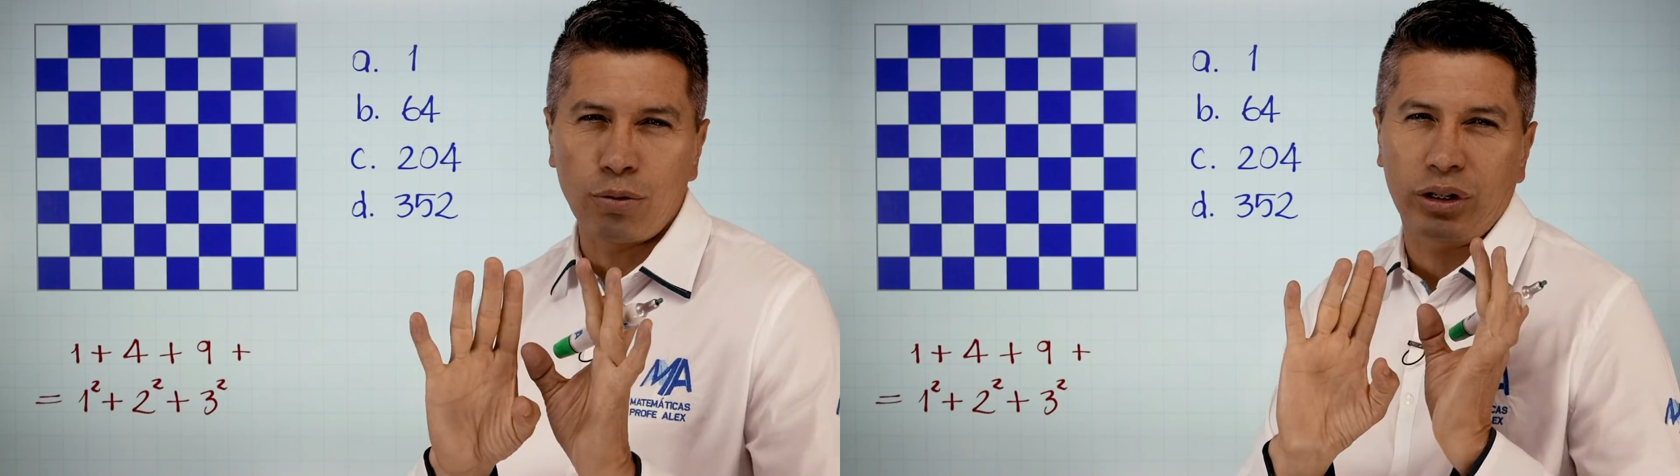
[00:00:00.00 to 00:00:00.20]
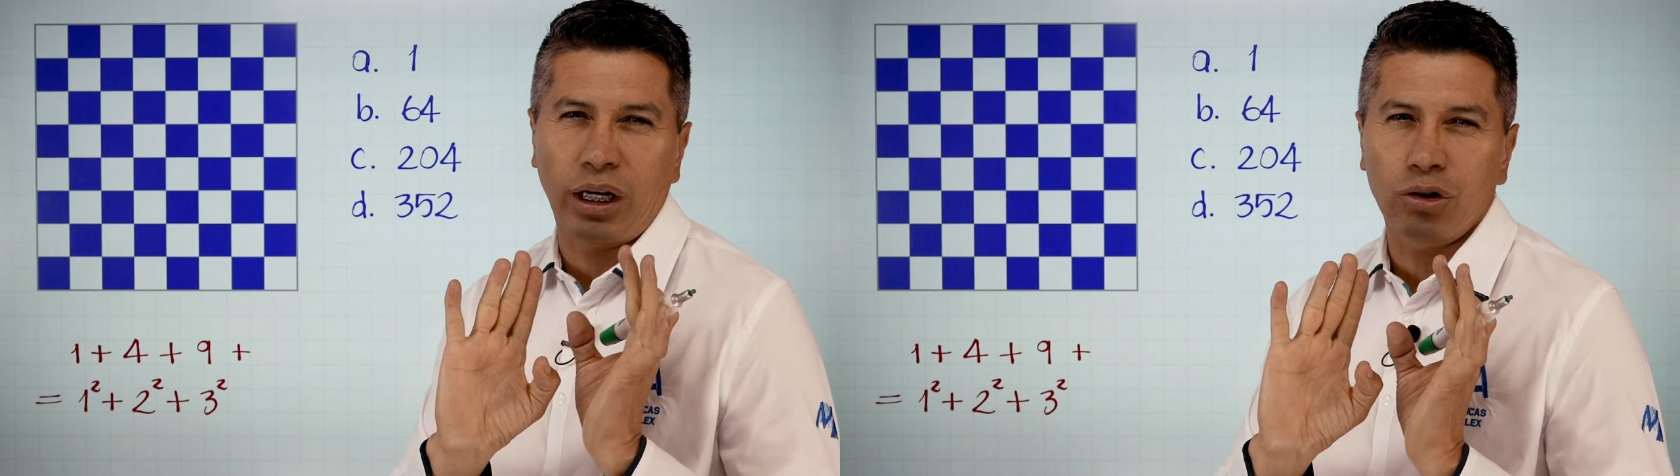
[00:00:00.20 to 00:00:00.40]

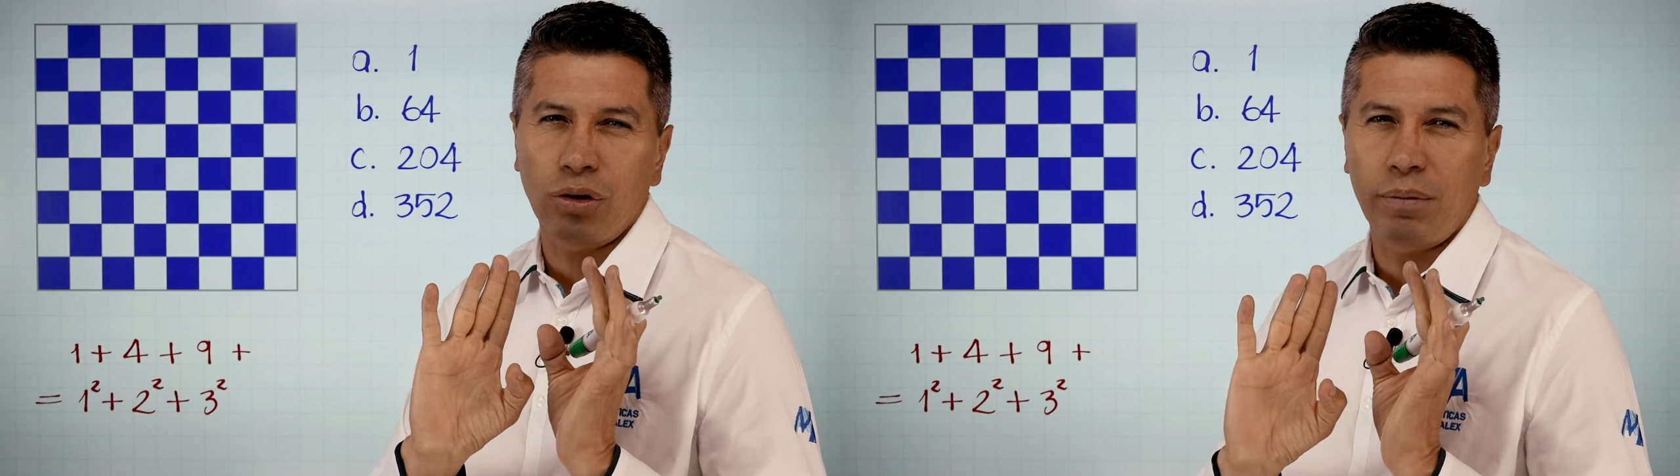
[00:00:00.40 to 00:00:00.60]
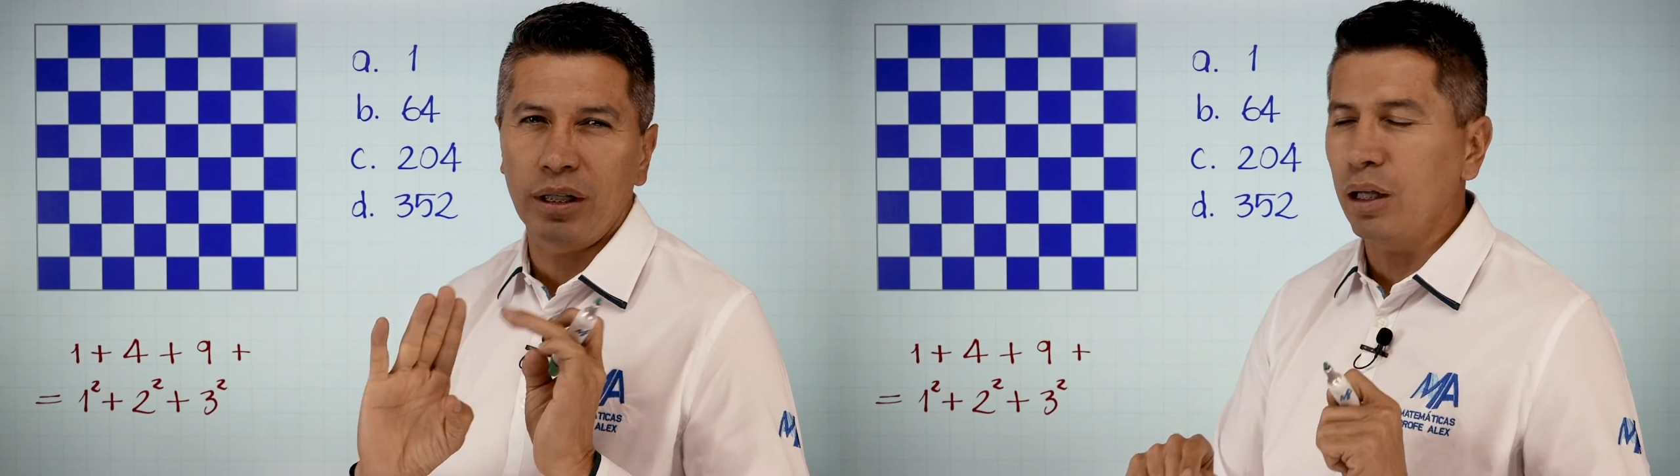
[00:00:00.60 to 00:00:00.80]
mostrar
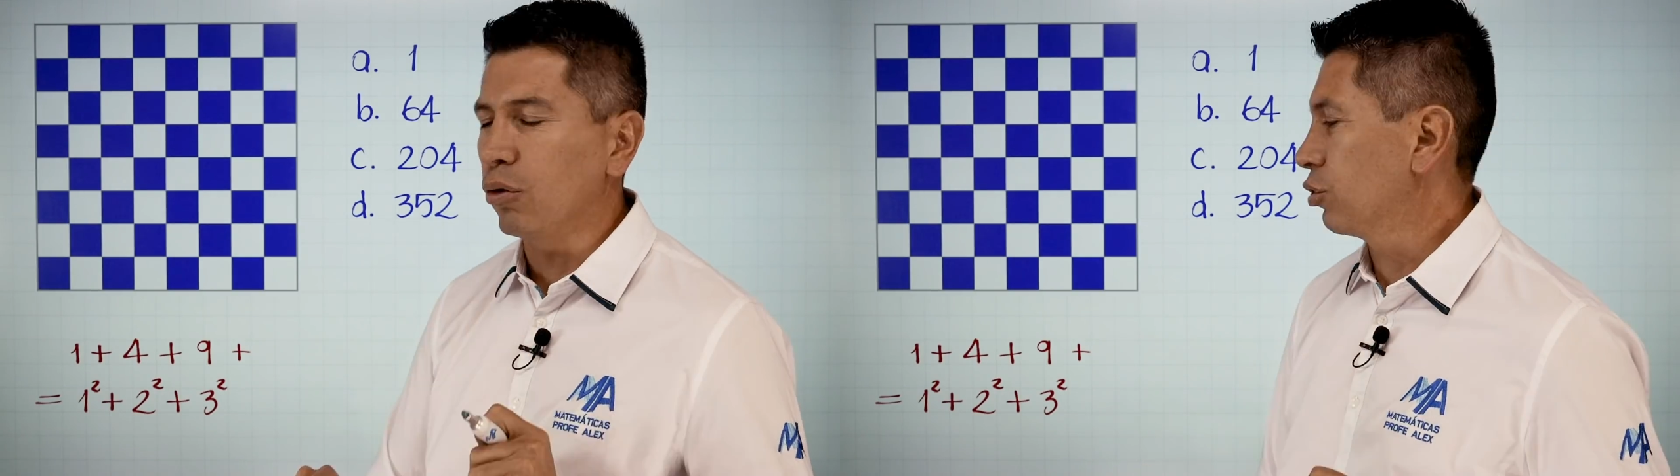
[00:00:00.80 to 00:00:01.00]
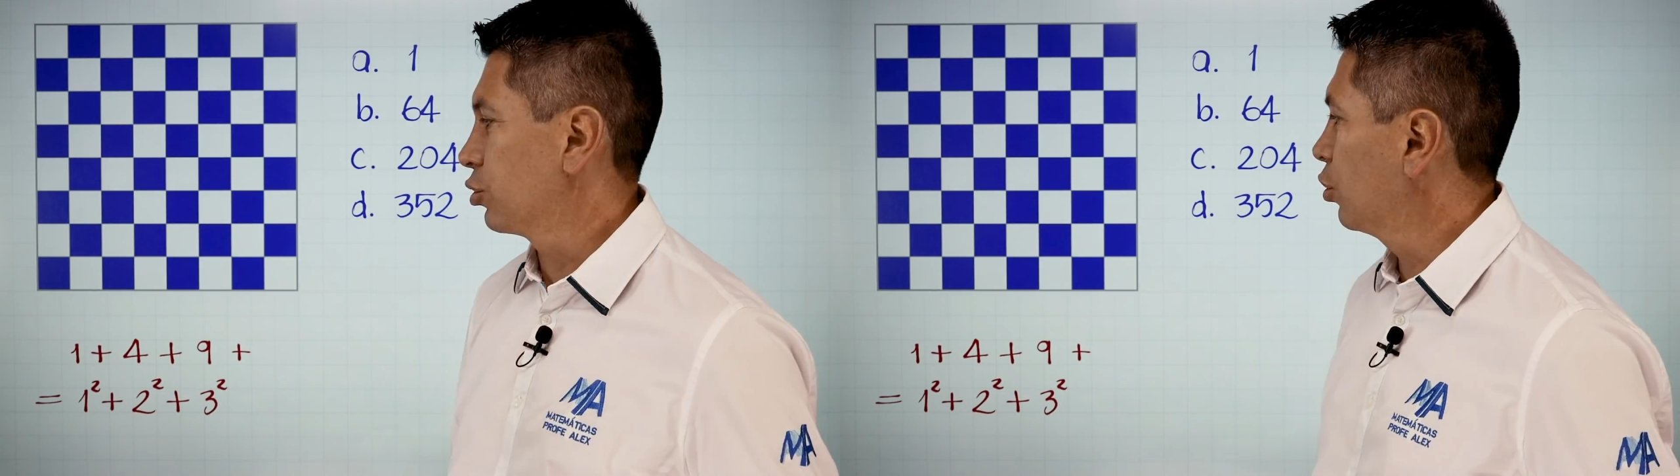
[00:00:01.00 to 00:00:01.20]
solamente
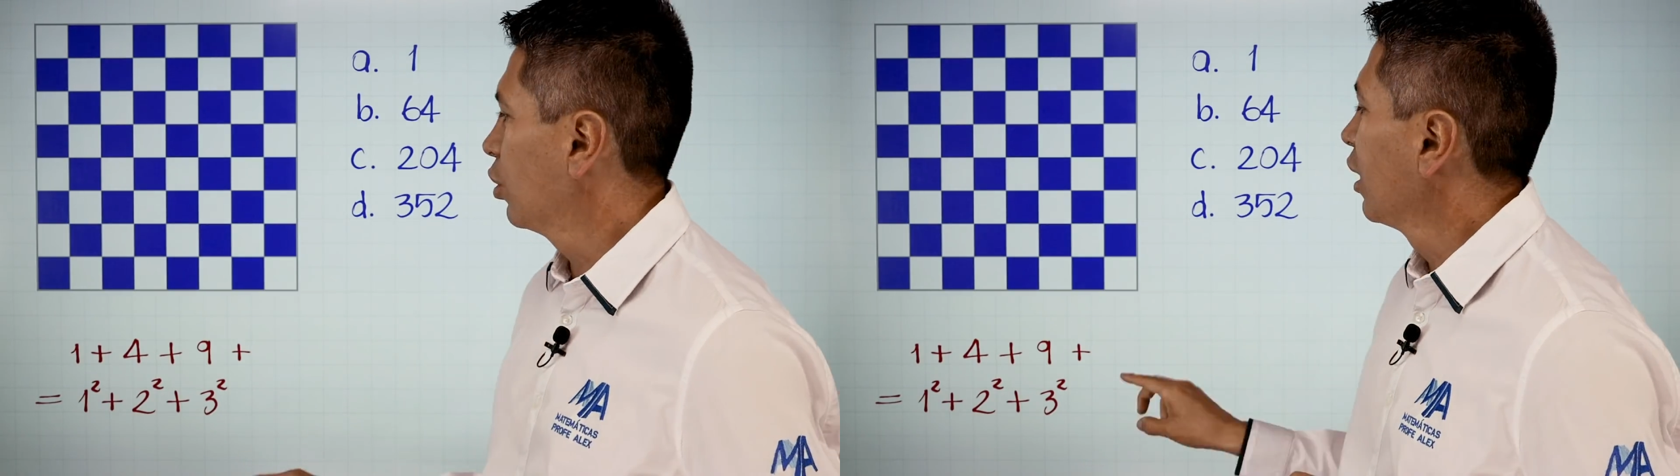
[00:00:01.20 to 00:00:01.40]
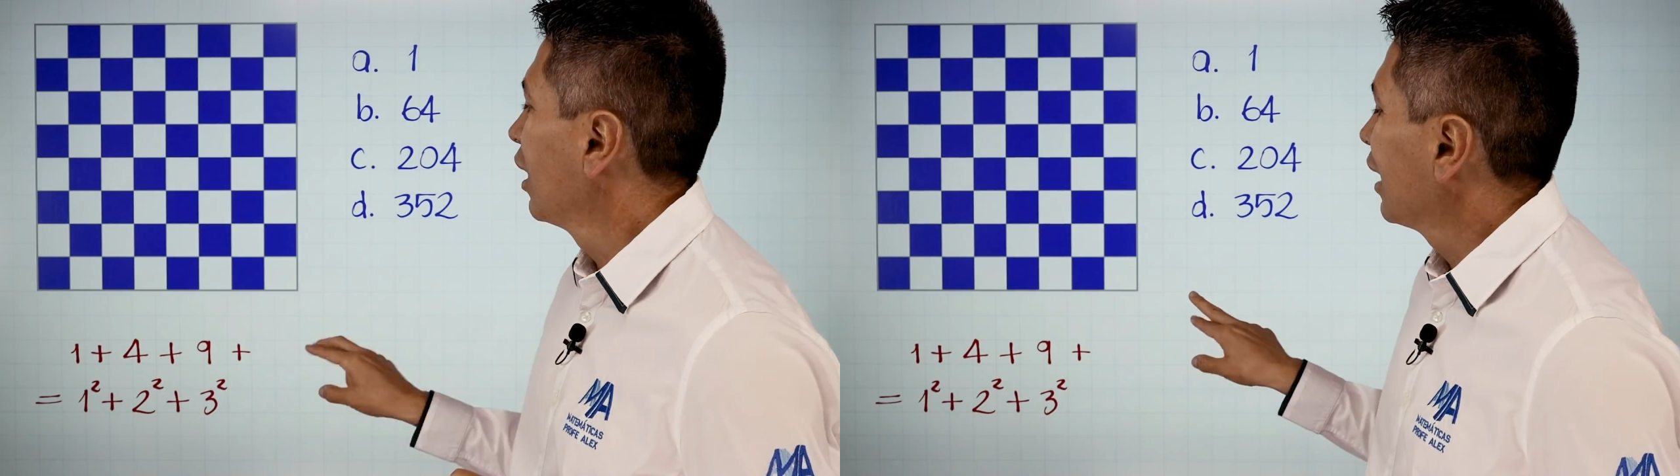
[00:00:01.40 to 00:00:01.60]
unos, ¿no?